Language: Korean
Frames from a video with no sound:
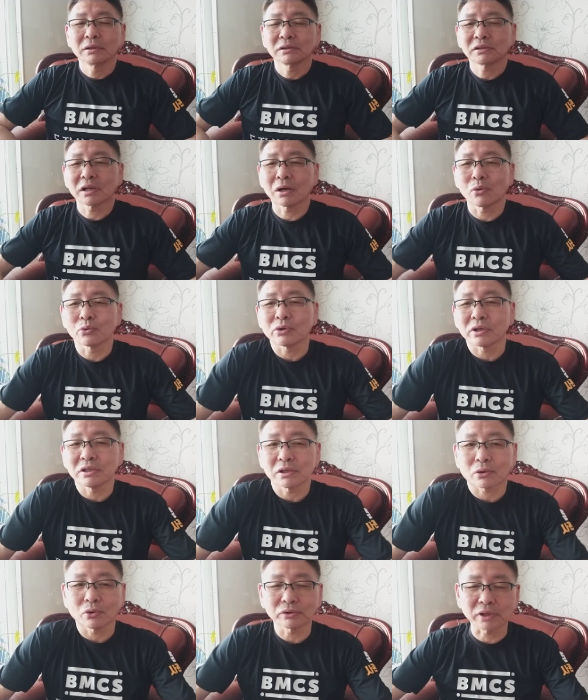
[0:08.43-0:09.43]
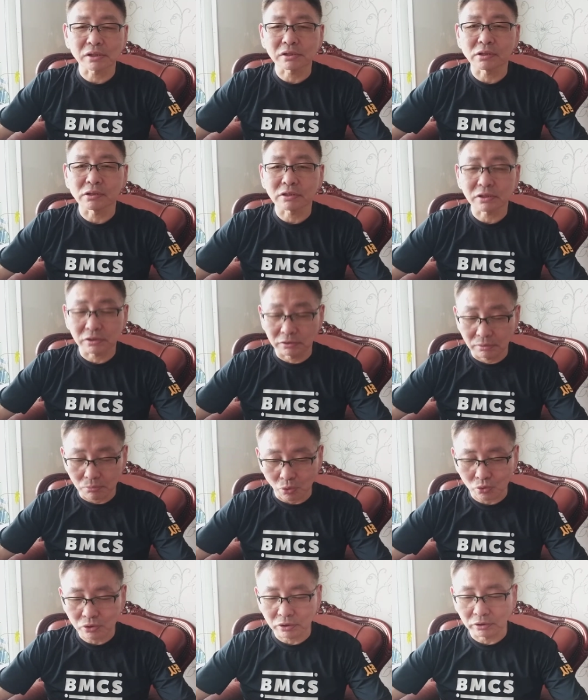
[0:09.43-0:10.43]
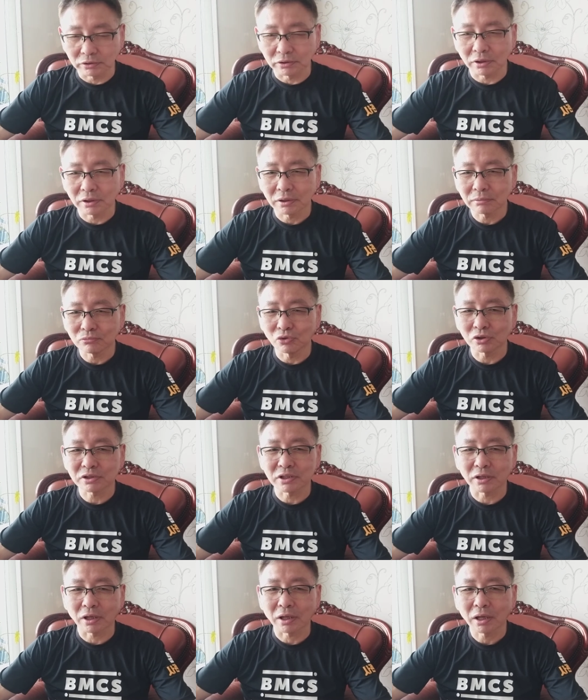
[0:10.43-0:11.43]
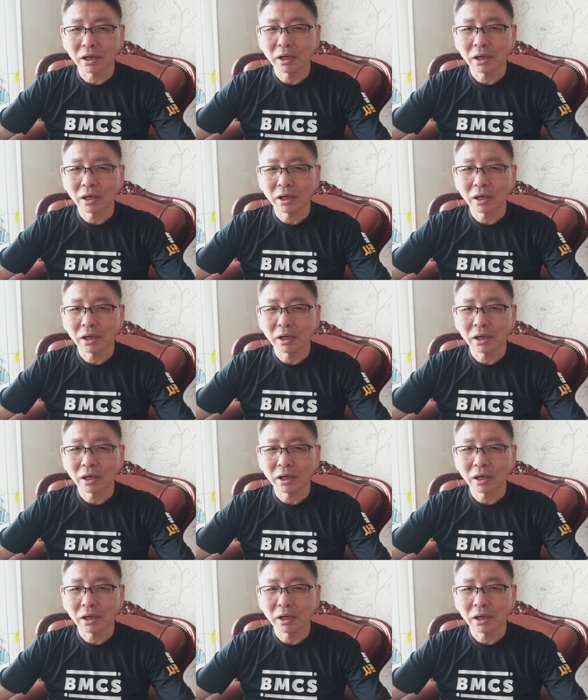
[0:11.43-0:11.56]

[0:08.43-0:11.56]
제가 오늘 이제 콘텐츠를 찍은 목적은 무엇이냐